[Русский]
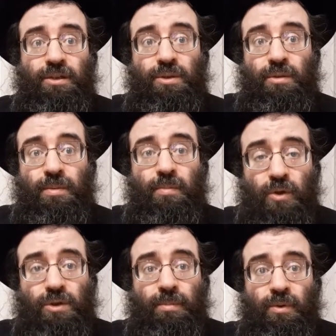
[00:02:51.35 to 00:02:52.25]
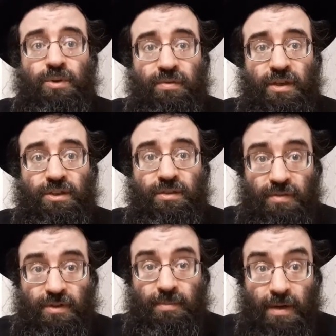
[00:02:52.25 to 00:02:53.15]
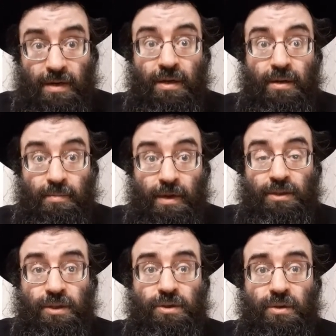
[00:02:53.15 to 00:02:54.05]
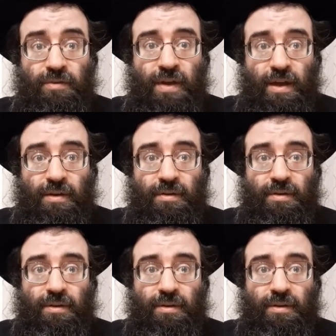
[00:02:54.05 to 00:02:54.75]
чтобы можно было уже вешать, видимо, почти что дверь.